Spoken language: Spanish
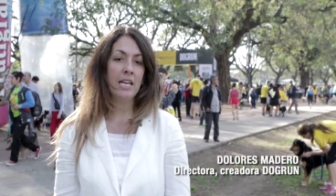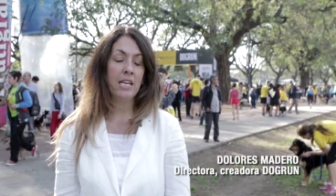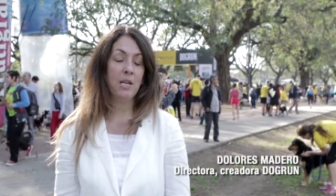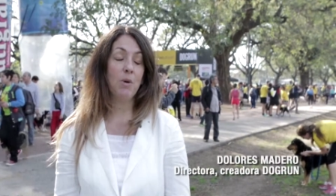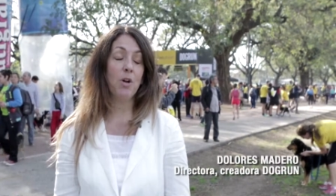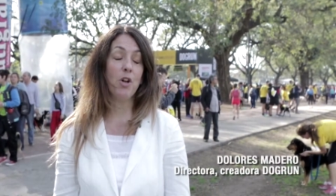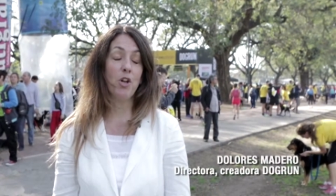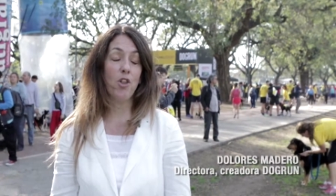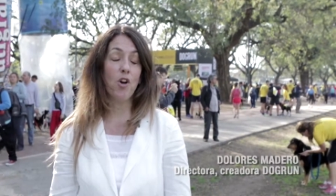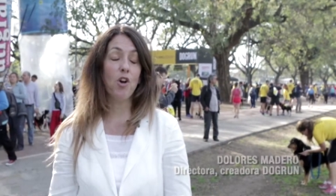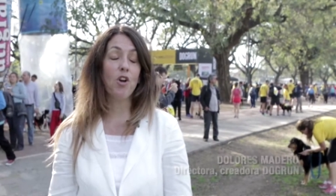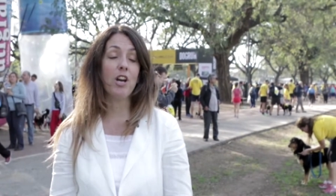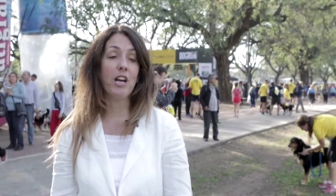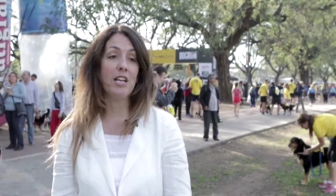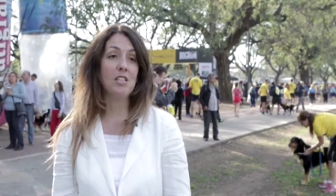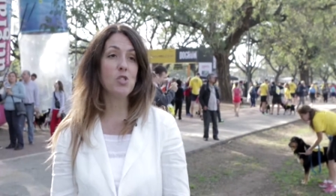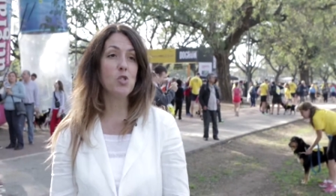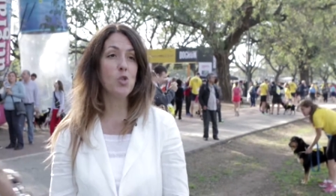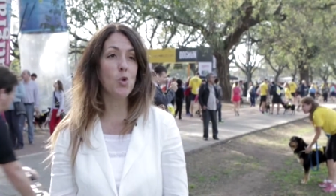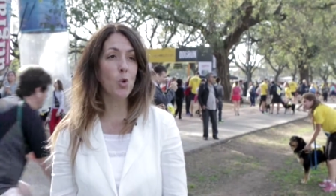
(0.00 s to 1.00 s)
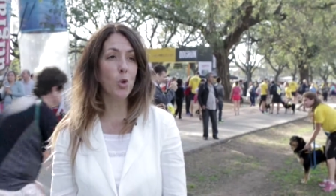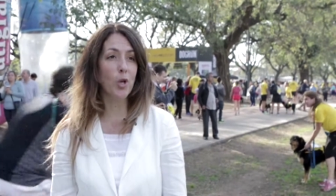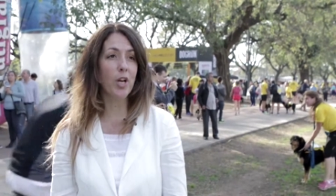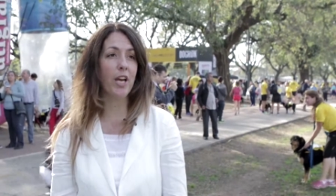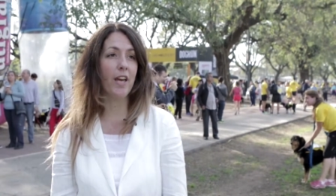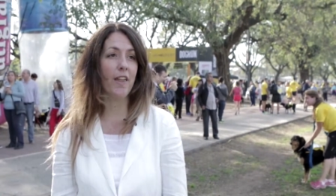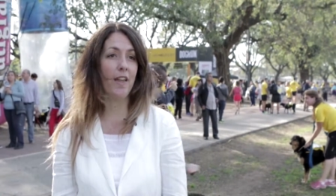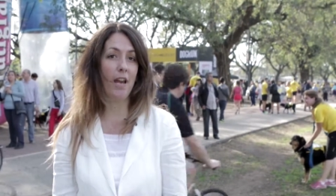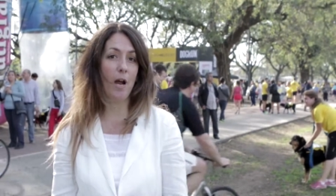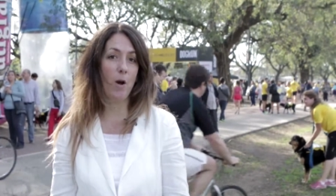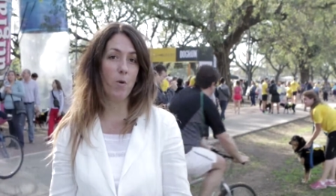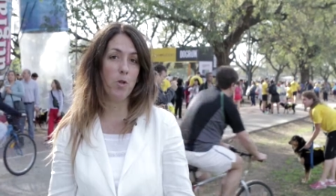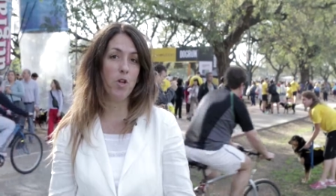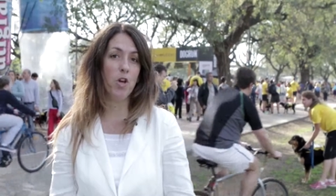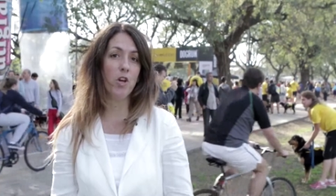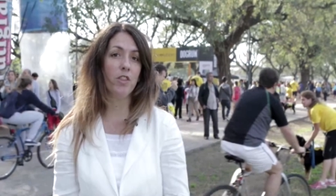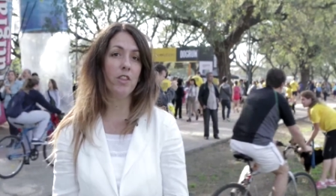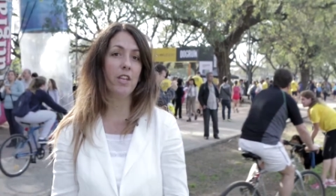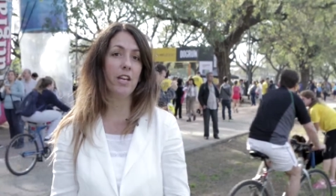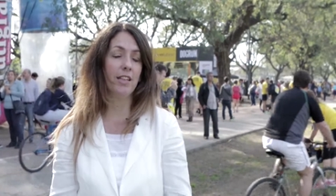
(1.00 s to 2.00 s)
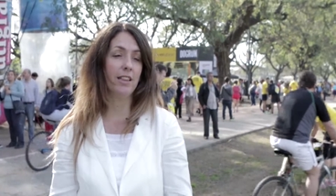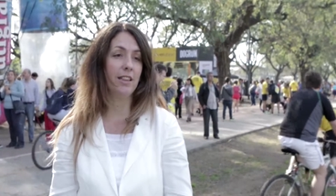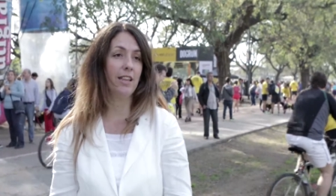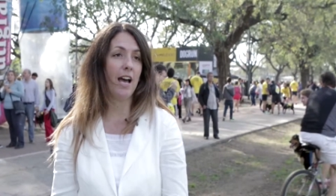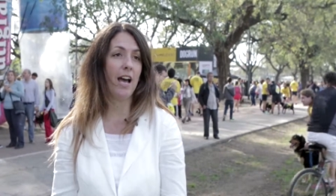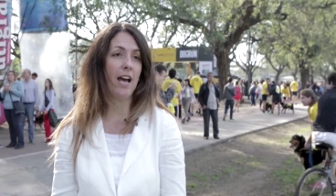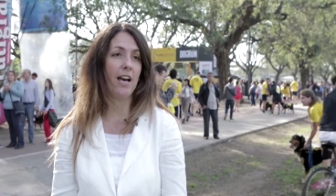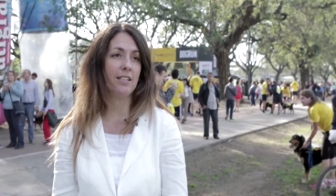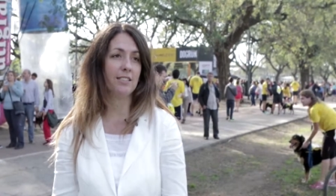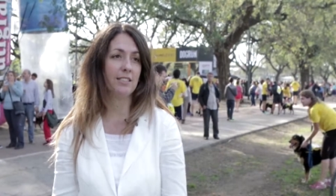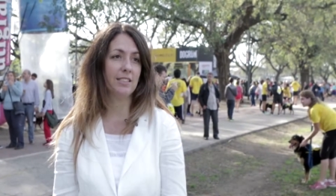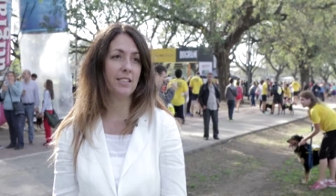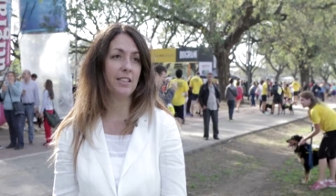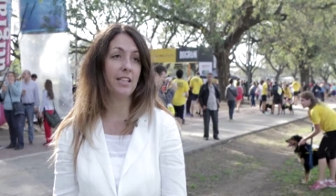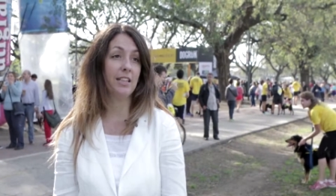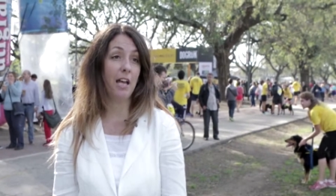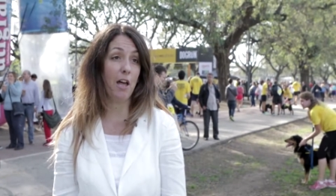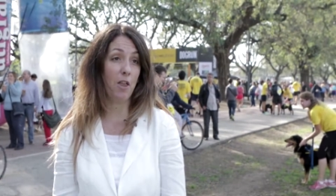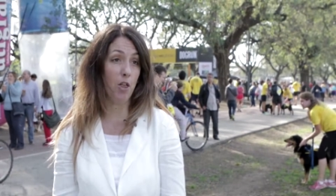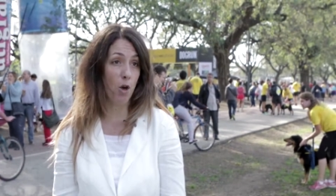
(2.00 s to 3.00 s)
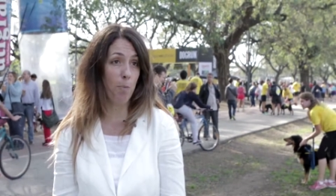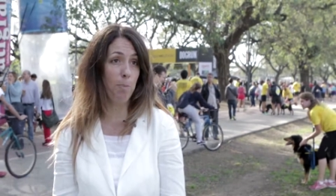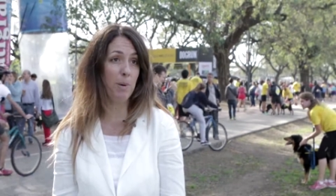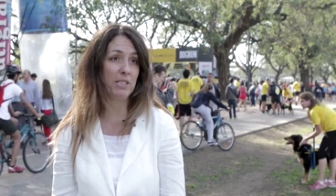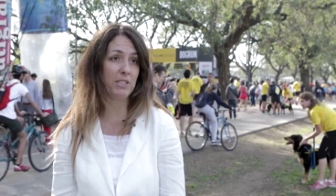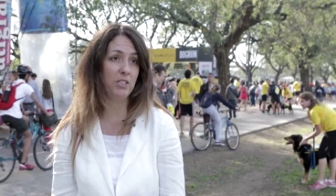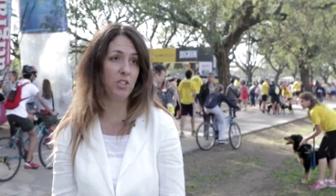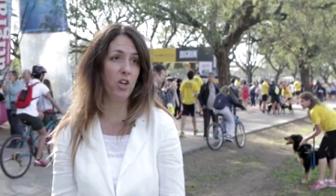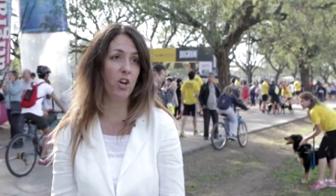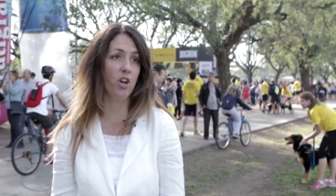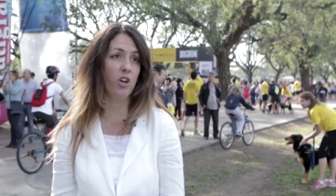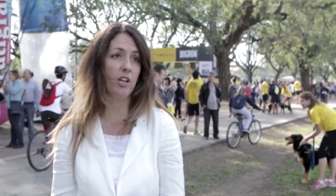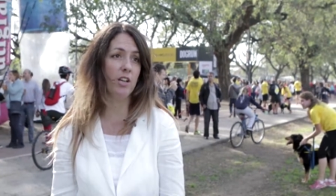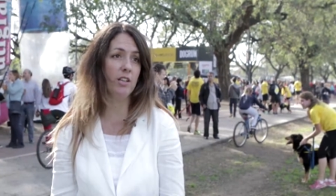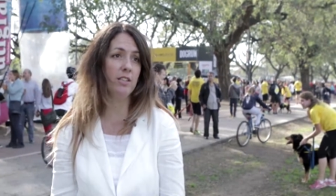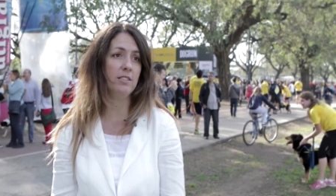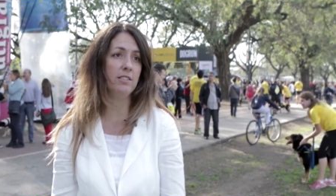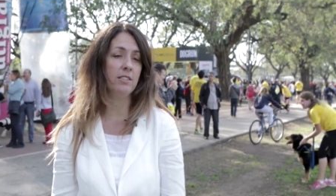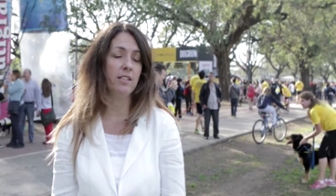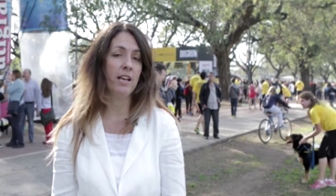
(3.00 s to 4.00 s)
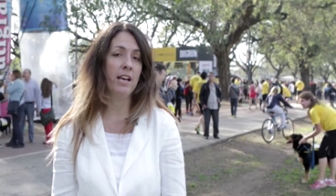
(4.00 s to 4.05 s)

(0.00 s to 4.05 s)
Y bueno, Dog Run surge de la unión de estas, de estas dos pasiones,